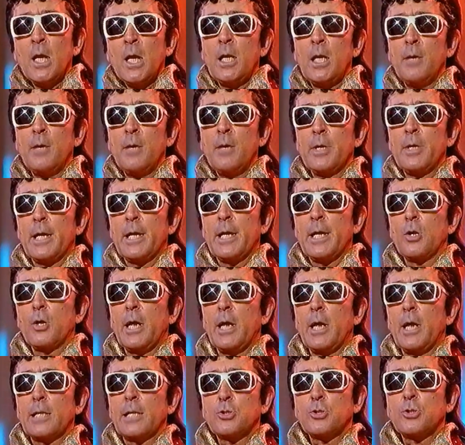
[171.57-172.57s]
Les voy a
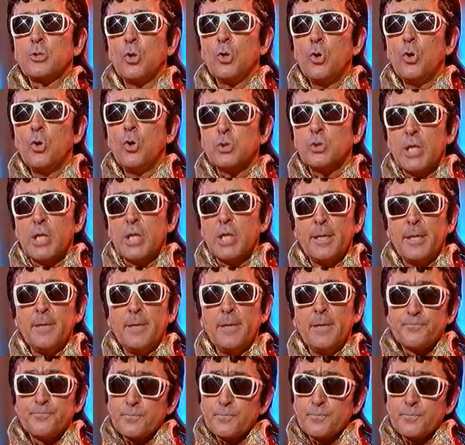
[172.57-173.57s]
rogar a todos
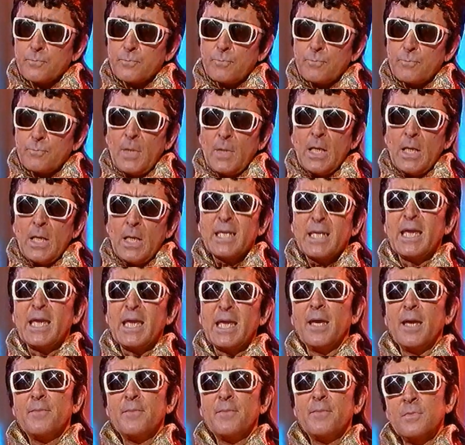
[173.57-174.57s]
ustedes
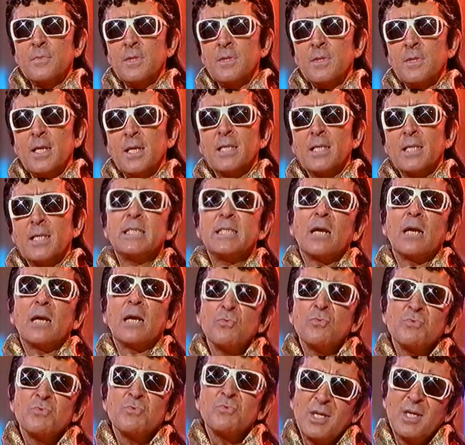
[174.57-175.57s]
que mm, si
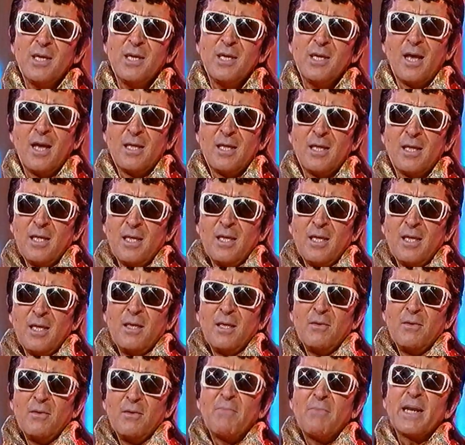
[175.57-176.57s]
algún día
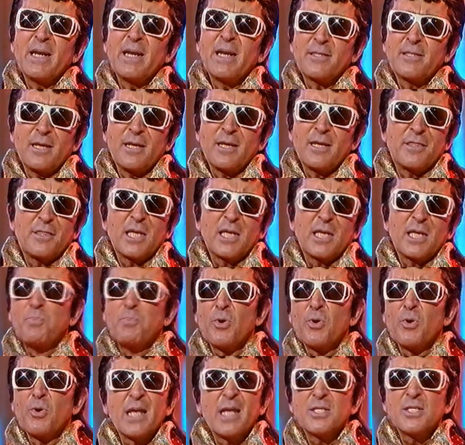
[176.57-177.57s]
María Teresa
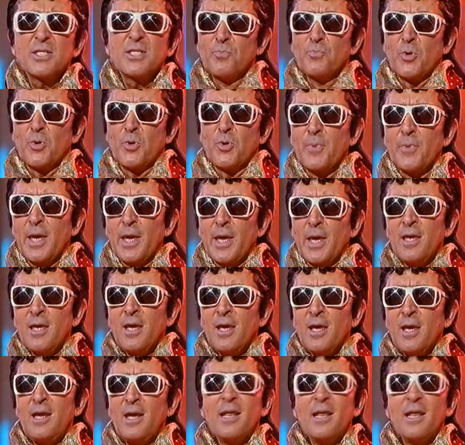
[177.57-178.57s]
o por B,
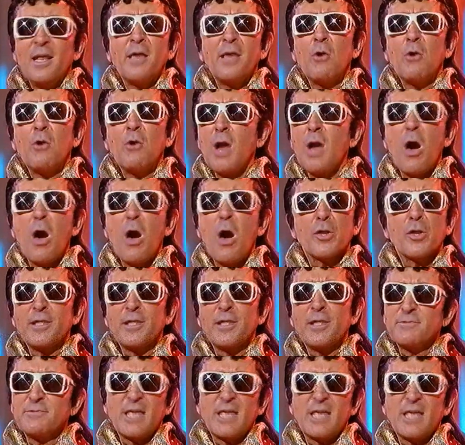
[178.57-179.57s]
les da una
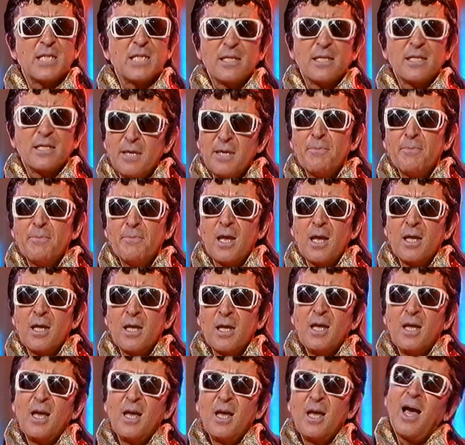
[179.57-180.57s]
orden tasativa,
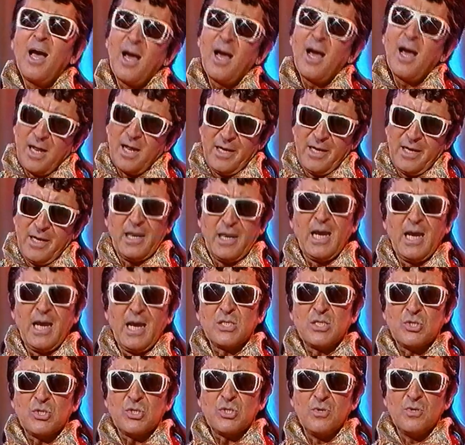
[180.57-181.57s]
háganle
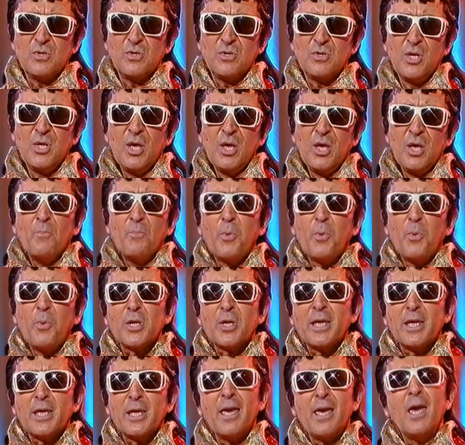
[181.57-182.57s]
caso,
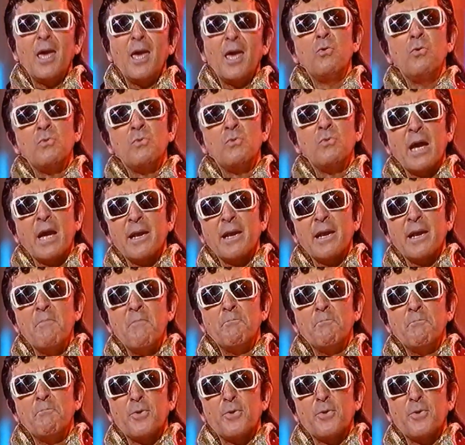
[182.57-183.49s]
porque es una gran